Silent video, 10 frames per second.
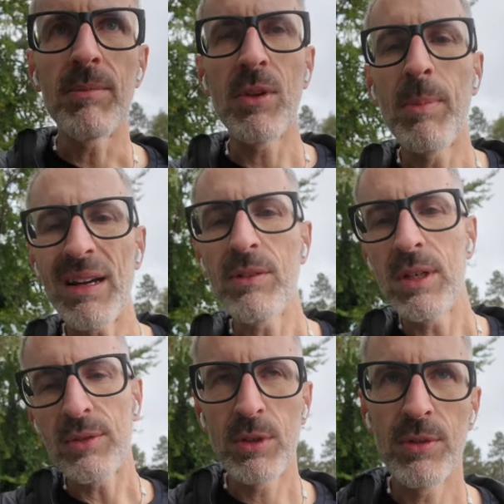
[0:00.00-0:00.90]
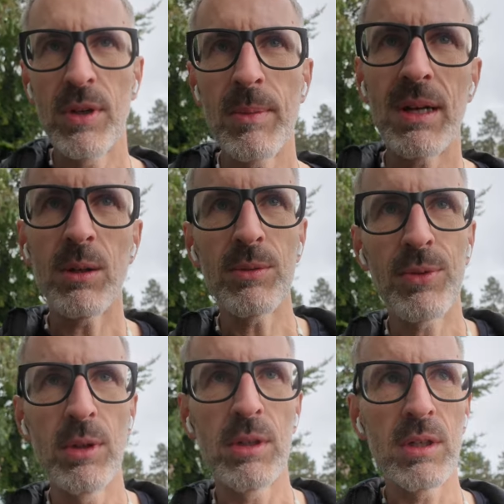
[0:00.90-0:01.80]
wir beide wieder für die Firma und
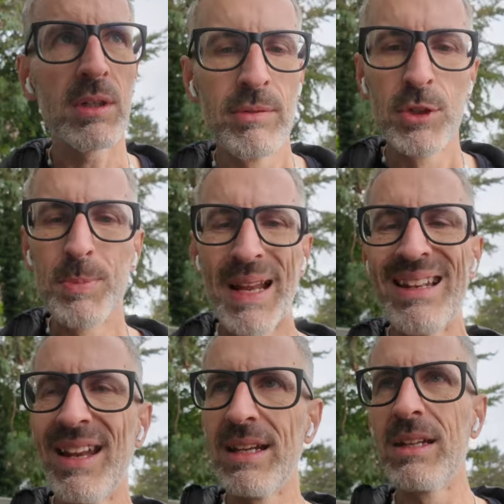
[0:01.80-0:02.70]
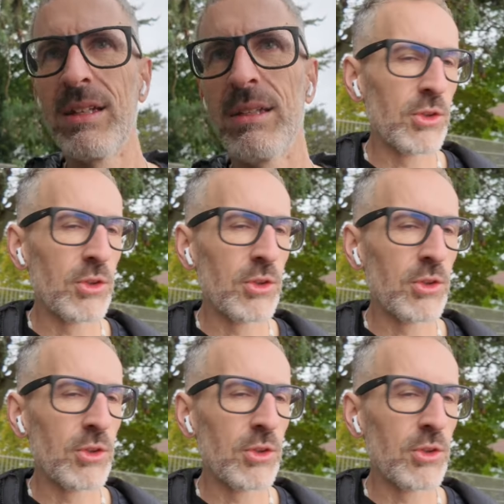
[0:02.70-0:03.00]
für Spenden.